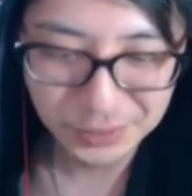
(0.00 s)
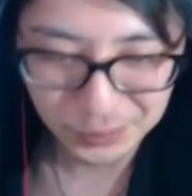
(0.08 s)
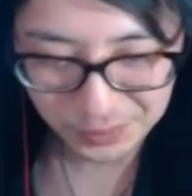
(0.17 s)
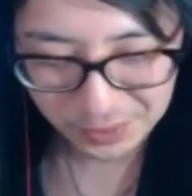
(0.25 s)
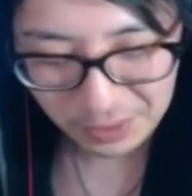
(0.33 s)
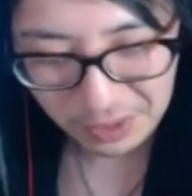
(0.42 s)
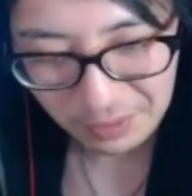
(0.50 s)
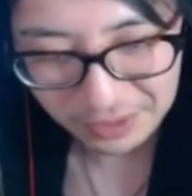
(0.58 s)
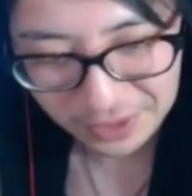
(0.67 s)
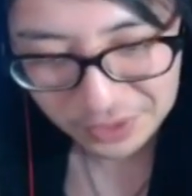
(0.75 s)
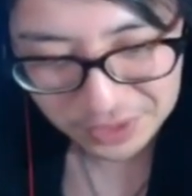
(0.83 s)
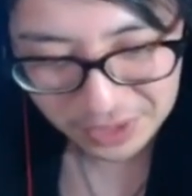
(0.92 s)
それでは
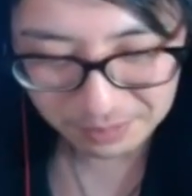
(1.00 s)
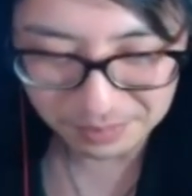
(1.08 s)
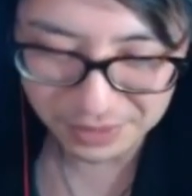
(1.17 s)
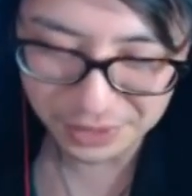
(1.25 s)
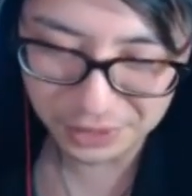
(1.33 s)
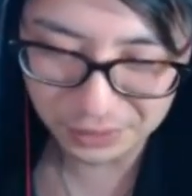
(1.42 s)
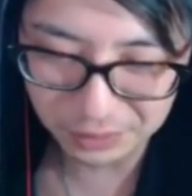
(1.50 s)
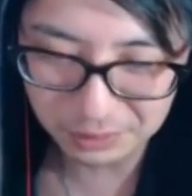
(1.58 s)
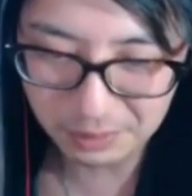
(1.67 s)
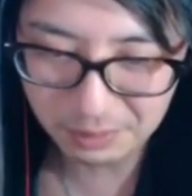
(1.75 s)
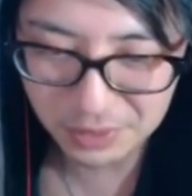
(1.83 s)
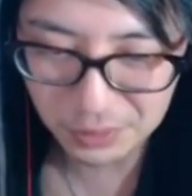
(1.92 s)
私がビシッと
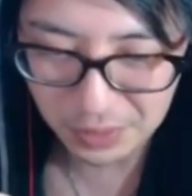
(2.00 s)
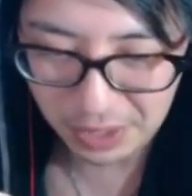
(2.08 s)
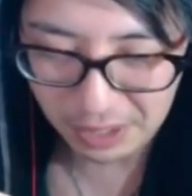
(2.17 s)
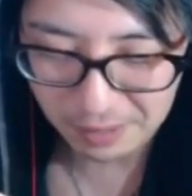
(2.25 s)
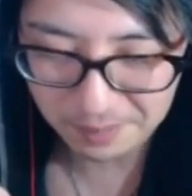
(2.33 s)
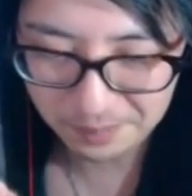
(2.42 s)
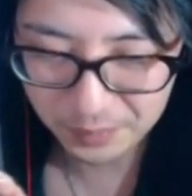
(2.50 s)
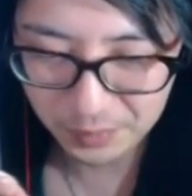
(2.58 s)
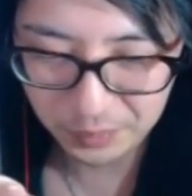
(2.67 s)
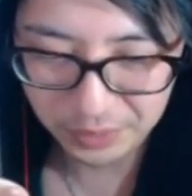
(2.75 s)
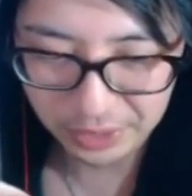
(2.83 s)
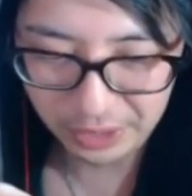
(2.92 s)
決めましょうか。
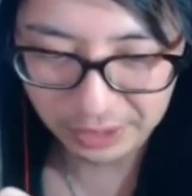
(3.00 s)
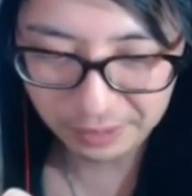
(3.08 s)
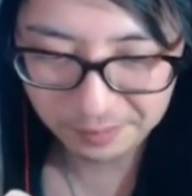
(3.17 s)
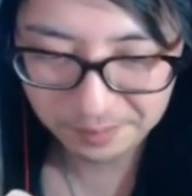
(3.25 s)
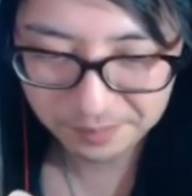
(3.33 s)
ここでね、